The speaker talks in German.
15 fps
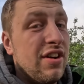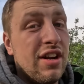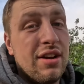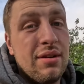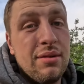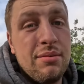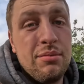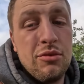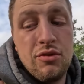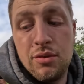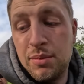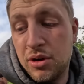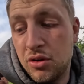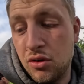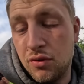wird, müssen
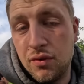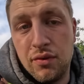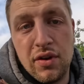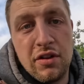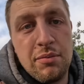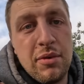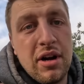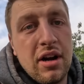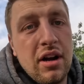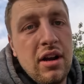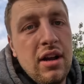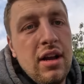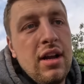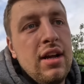wir mal gucken, wie wir das machen.